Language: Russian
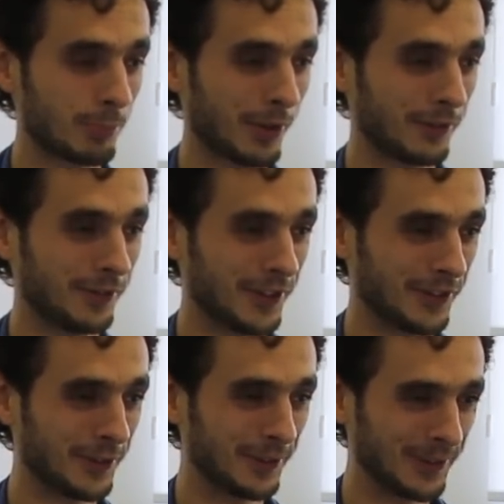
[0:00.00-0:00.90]

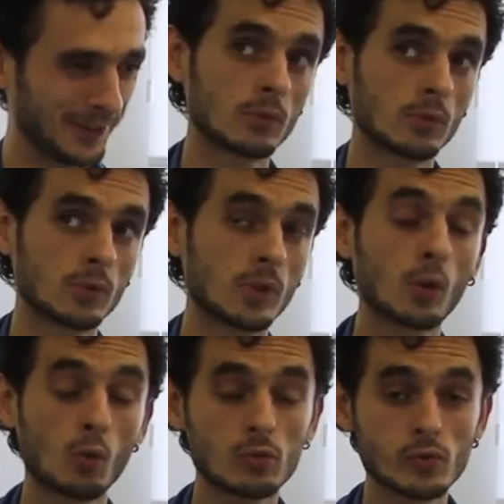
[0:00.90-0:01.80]
профессию. На
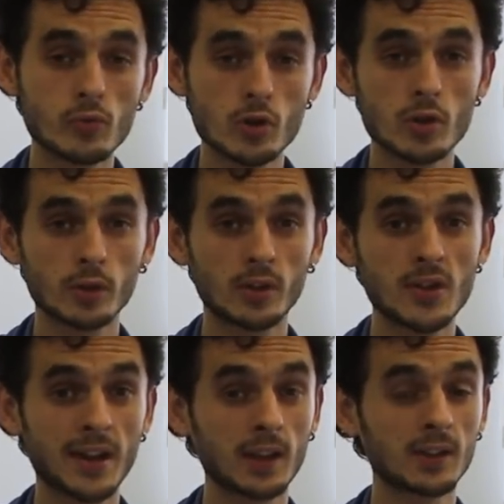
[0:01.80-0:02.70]
Корсунщине к
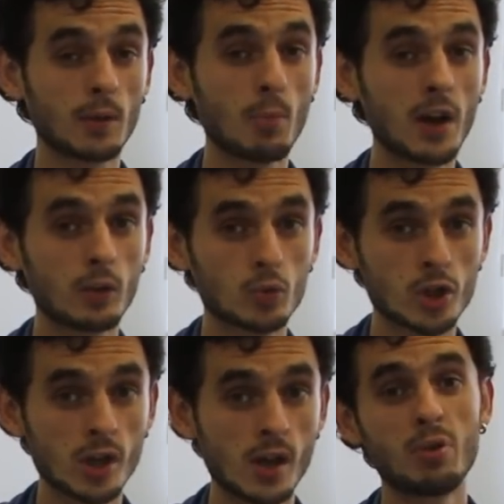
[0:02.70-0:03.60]
доярке Тамаре
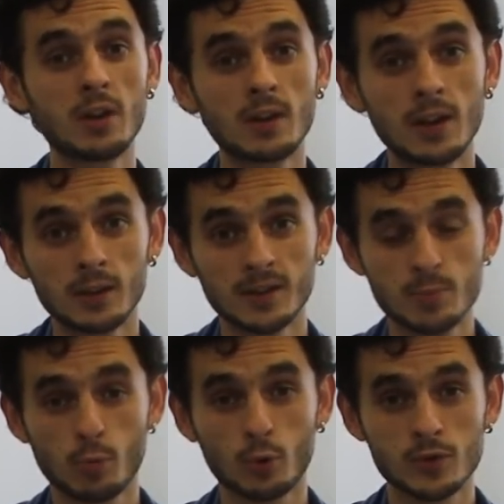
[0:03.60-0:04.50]
уже приклеилось
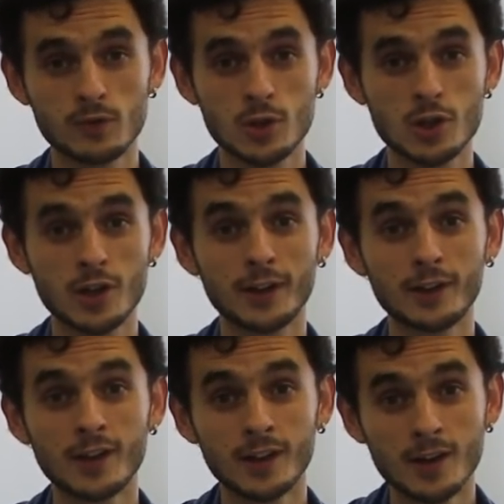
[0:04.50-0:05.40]
прозвище
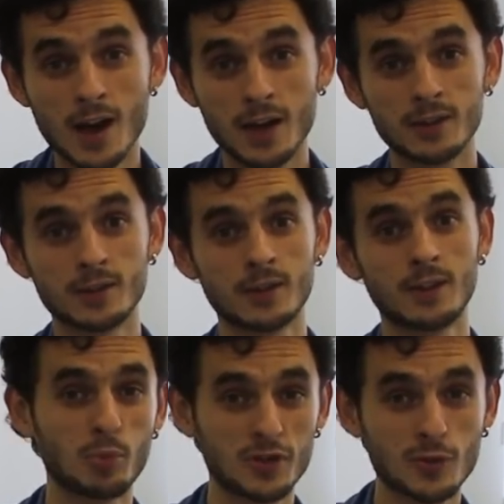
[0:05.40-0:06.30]
Гагарин,
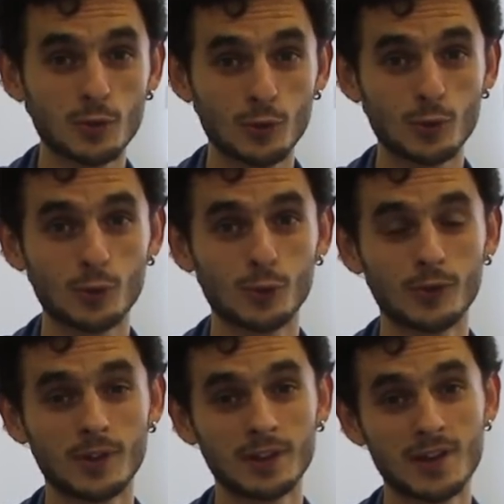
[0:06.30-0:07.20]

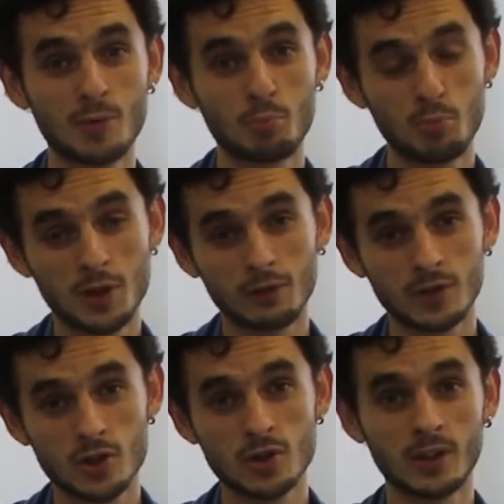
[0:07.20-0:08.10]
поскольку она
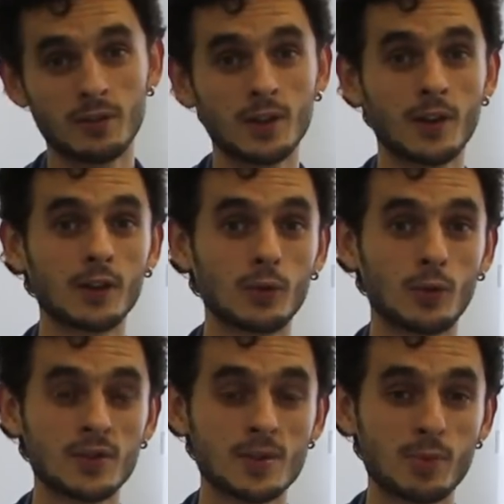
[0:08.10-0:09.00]
первый человек,
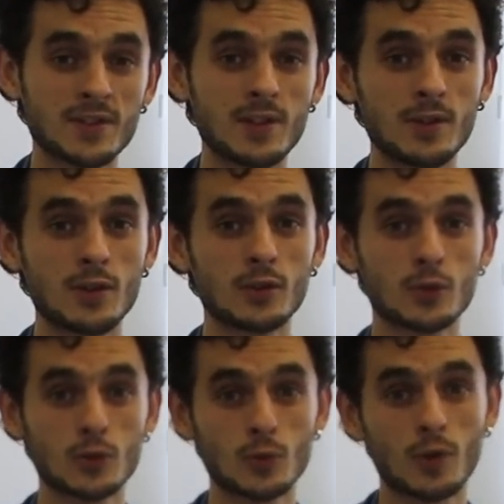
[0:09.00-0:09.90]
который за последние
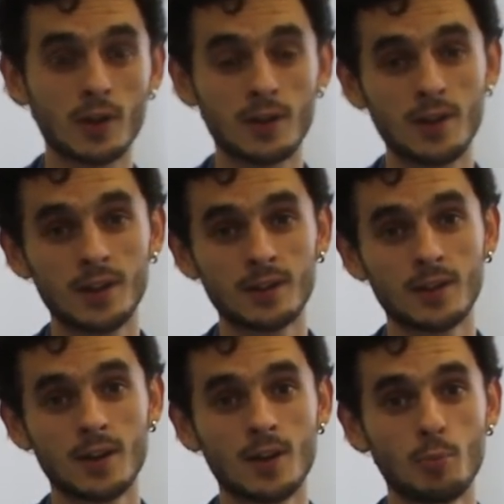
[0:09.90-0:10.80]
40 лет
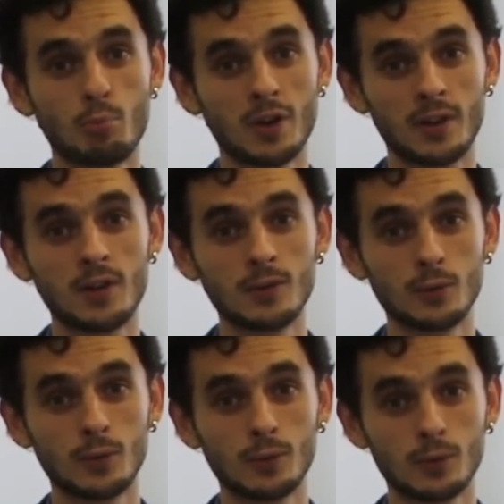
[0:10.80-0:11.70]

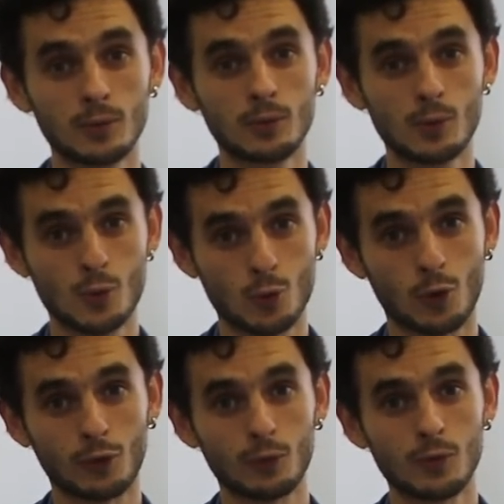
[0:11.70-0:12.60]
покинул
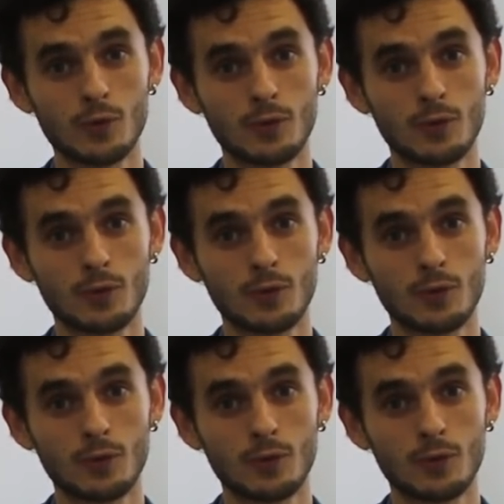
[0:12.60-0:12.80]
Корсунь.